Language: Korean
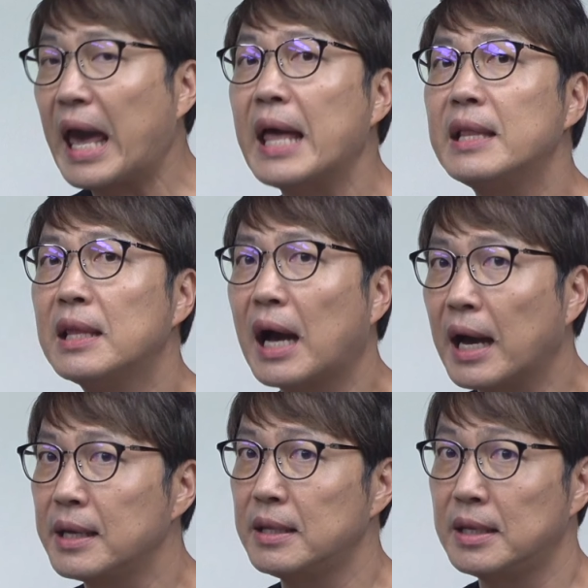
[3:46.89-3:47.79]

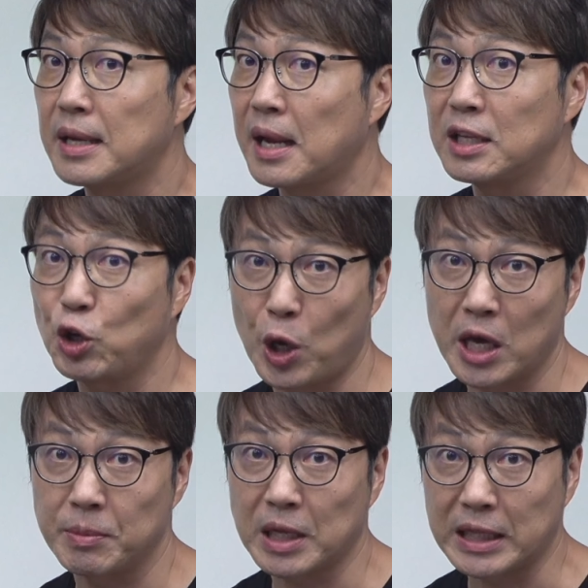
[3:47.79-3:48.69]
NIT라는
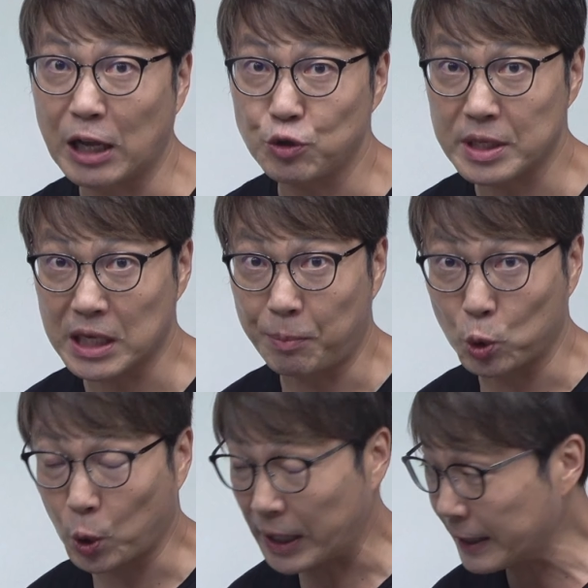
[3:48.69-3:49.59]
계획입니다. 나중에 제가
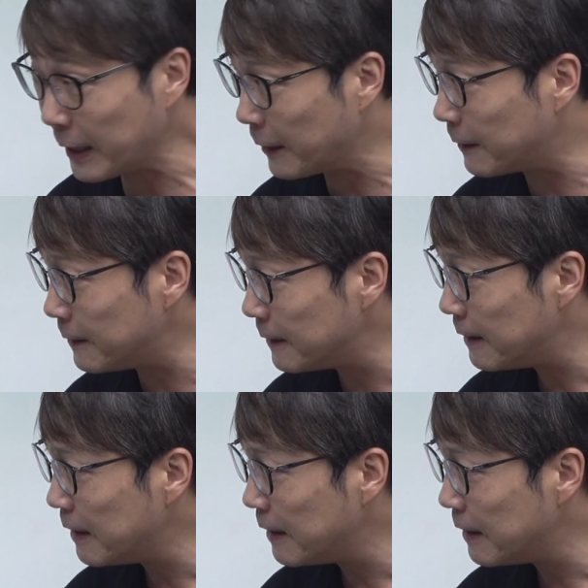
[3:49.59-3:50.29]
보도록 할게요.